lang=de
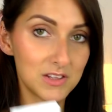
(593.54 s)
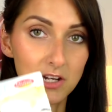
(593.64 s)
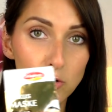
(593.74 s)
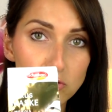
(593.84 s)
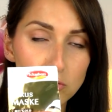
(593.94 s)
Die
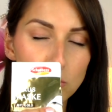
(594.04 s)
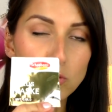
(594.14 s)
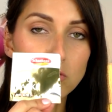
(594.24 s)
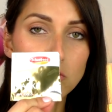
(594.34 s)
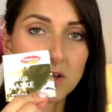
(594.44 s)
Lux
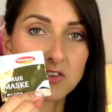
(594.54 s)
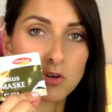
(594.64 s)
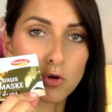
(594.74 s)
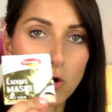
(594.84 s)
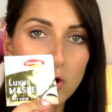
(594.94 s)

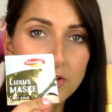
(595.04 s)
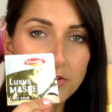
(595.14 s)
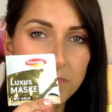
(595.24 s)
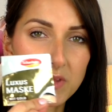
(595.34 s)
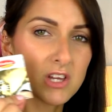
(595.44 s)
Luxusmaske Gold,
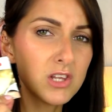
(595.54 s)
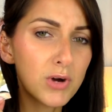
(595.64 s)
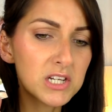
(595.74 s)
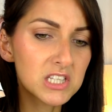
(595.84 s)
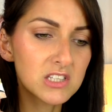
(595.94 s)
die
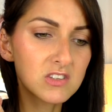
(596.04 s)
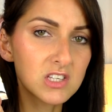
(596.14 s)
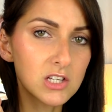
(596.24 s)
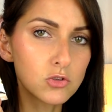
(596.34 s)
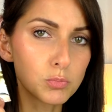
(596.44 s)
fand ich jetzt nicht
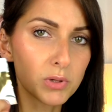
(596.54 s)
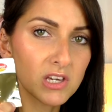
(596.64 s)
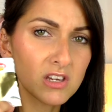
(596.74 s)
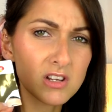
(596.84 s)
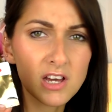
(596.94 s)
ganz so
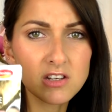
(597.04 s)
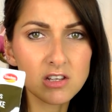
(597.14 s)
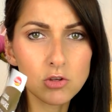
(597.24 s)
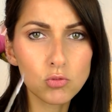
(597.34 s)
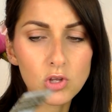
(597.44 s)
prickelnd, da hatte ich
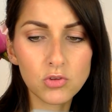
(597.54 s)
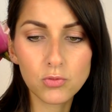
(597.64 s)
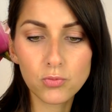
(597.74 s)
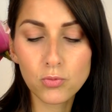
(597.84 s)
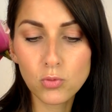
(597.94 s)
nicht so das
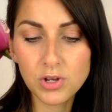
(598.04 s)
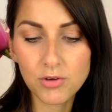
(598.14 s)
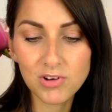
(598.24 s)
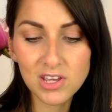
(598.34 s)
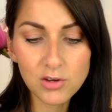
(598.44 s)
Gefühl der
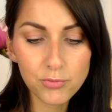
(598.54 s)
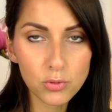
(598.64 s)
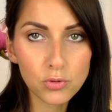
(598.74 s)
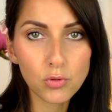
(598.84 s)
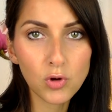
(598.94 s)

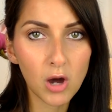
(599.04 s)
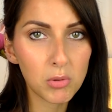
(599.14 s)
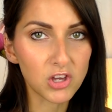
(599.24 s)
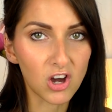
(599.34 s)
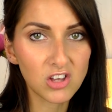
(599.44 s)
Pflegewirkung,
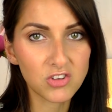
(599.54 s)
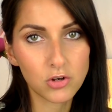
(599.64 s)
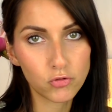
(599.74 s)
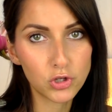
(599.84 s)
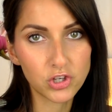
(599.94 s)
aber ja, sah
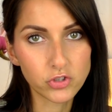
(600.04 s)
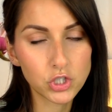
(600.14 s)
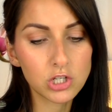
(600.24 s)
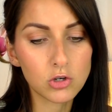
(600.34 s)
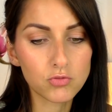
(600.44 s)
natürlich ganz
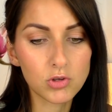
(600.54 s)
schick aus.